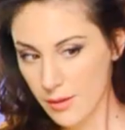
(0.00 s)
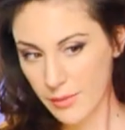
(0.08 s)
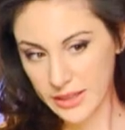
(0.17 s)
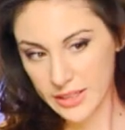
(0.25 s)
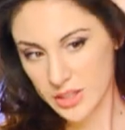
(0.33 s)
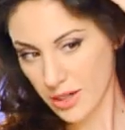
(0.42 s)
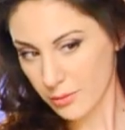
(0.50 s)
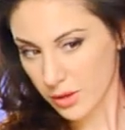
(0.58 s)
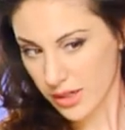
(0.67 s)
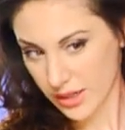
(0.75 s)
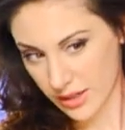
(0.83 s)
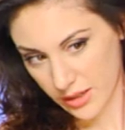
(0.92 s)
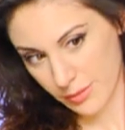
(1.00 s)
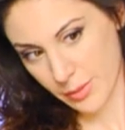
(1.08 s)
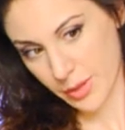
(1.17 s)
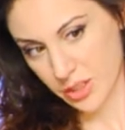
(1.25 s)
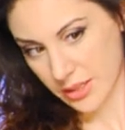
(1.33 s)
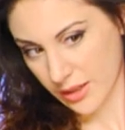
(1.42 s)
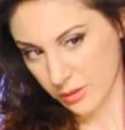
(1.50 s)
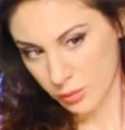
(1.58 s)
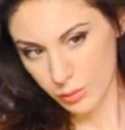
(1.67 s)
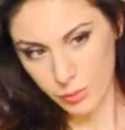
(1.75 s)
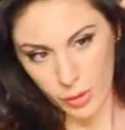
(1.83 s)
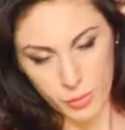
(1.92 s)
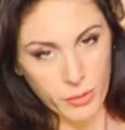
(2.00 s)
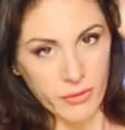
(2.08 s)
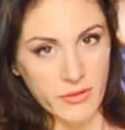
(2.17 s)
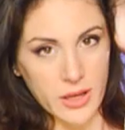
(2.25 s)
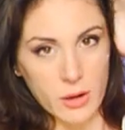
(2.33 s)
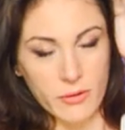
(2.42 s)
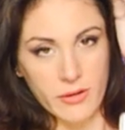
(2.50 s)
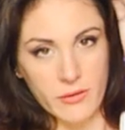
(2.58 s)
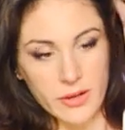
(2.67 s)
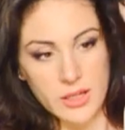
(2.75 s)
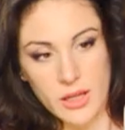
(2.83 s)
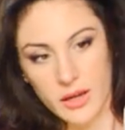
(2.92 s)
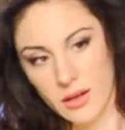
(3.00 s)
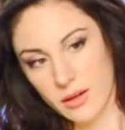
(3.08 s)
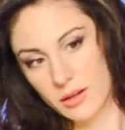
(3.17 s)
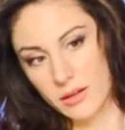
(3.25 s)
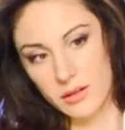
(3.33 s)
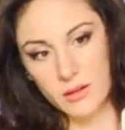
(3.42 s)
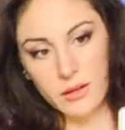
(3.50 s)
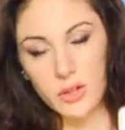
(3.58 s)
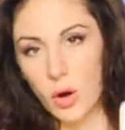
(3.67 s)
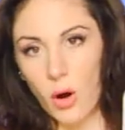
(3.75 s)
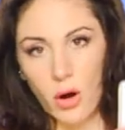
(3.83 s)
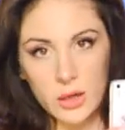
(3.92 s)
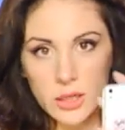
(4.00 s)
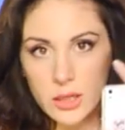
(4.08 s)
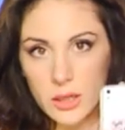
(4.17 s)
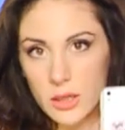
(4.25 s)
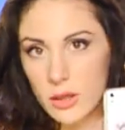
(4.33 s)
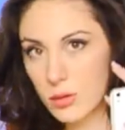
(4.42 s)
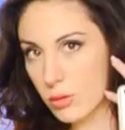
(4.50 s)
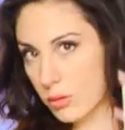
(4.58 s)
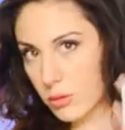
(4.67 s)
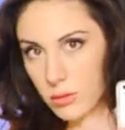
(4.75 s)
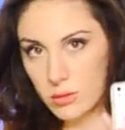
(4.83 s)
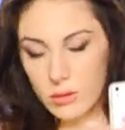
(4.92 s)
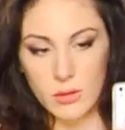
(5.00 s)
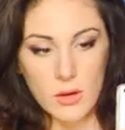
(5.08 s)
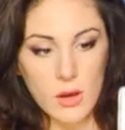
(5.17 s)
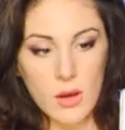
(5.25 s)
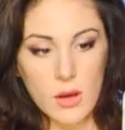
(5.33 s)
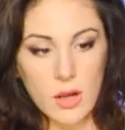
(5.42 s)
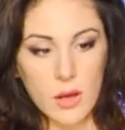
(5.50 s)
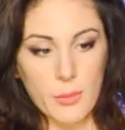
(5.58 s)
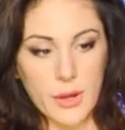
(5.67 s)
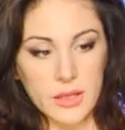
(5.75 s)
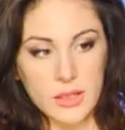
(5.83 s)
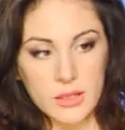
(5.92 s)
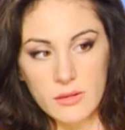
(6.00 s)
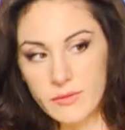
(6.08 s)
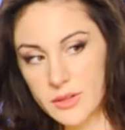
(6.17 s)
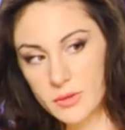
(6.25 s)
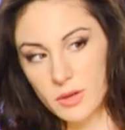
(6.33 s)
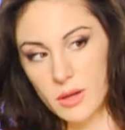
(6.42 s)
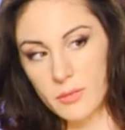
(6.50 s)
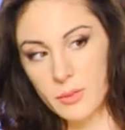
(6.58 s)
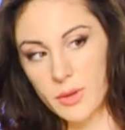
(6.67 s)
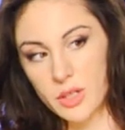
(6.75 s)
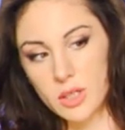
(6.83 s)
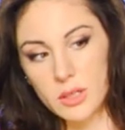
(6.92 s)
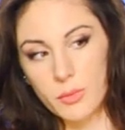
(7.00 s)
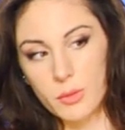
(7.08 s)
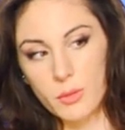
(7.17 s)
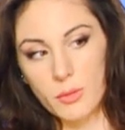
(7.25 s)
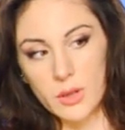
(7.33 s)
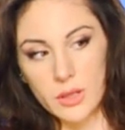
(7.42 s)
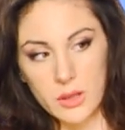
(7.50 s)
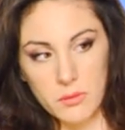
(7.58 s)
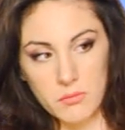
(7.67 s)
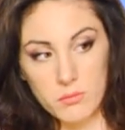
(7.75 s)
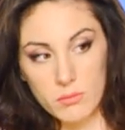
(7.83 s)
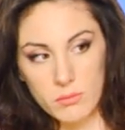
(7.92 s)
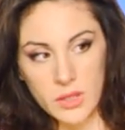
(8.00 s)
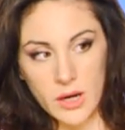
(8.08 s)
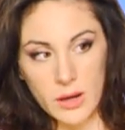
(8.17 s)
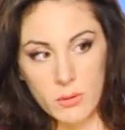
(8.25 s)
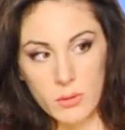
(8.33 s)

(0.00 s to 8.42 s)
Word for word: Ma diciamo che mi piace tanto un po' il profilo, far vedere gli occhi o la parte del viso che mi piace di più, quindi direi